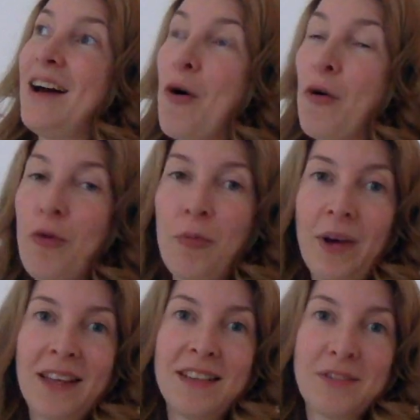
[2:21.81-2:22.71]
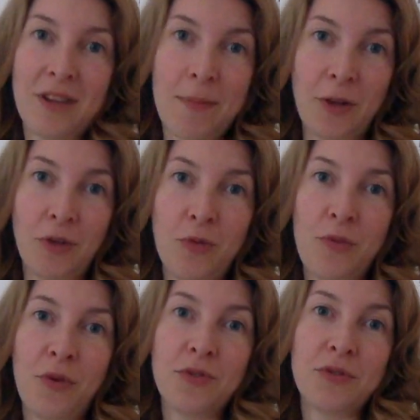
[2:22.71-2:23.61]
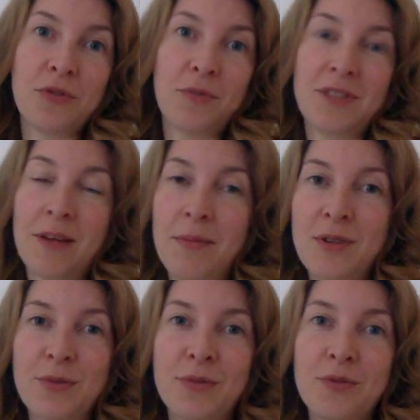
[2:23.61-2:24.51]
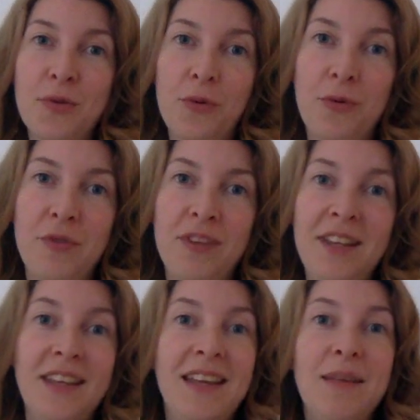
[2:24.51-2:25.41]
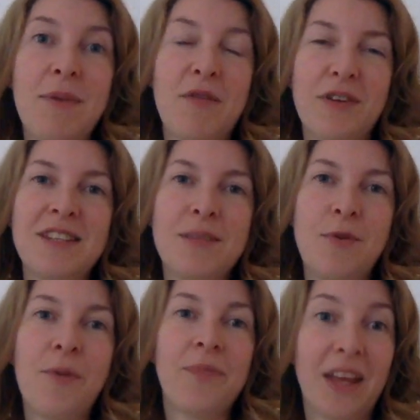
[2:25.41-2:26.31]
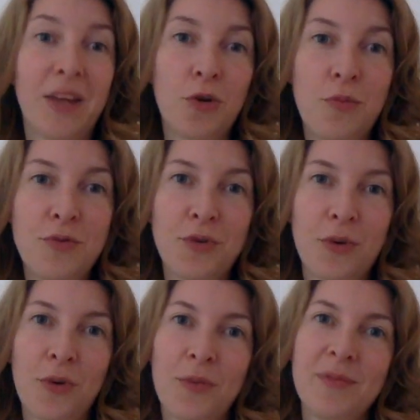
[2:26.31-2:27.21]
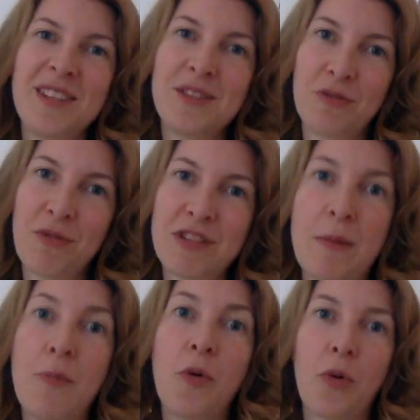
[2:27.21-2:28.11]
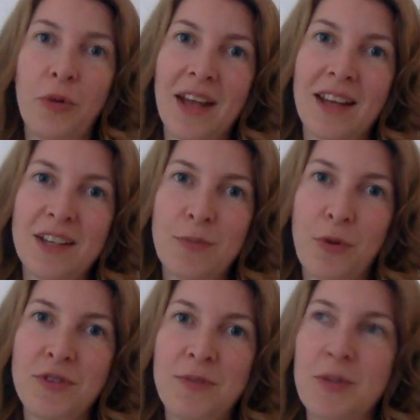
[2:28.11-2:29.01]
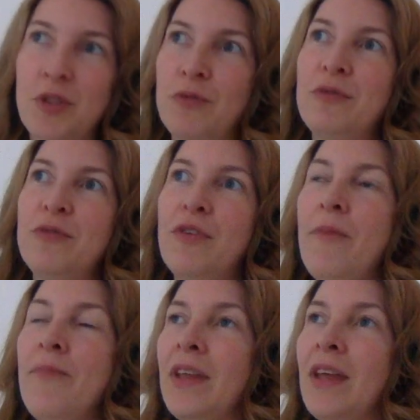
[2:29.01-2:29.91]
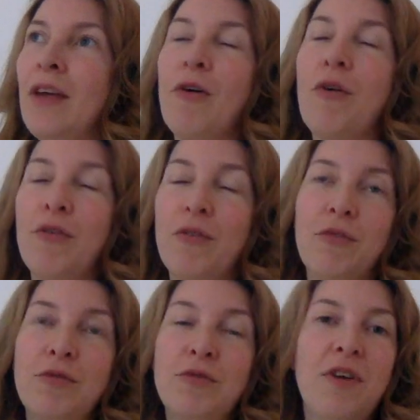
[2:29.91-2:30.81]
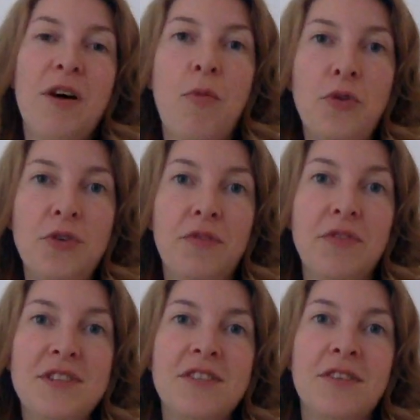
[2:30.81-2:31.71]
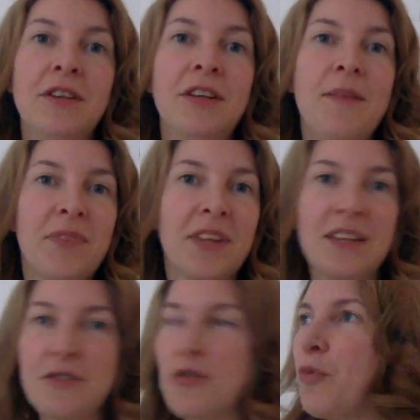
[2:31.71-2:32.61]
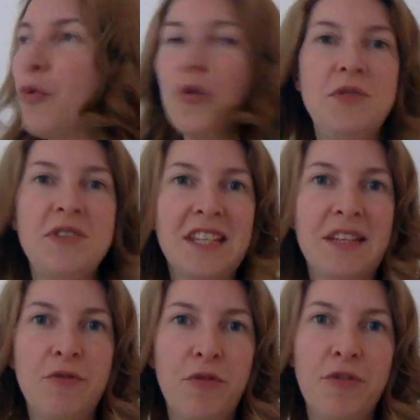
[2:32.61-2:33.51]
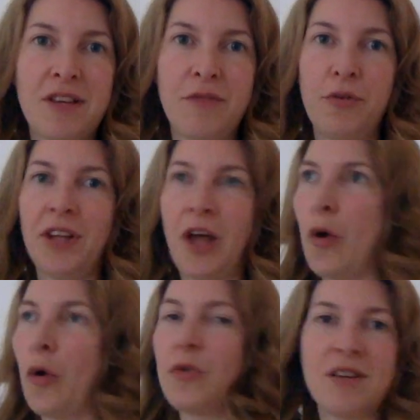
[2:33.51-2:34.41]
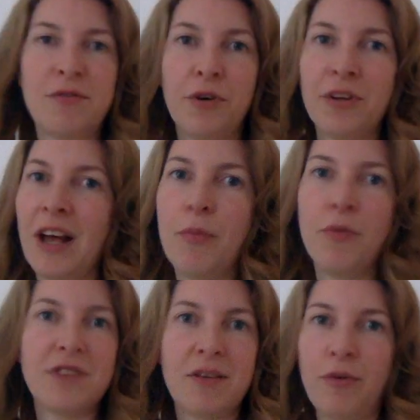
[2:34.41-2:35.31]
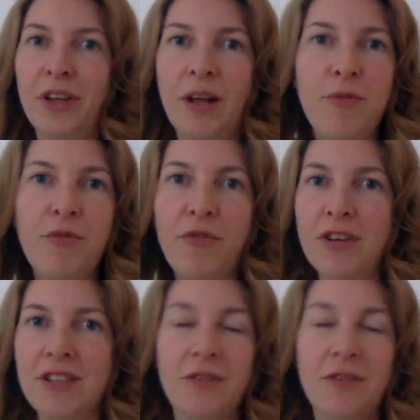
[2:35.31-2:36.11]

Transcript: encombrer son appartement, sa maison, son lieu de vie et pas forcément être plus heureux. Et souvent, c'est même le contraire qui se produit. Parce qu'on vous vend, on vous vend un produit en vous disant ce produit, c'est ce qu'il vous faut, ça vous rendra heureux, ça vous rendra beau, ça vous rendra plus fort.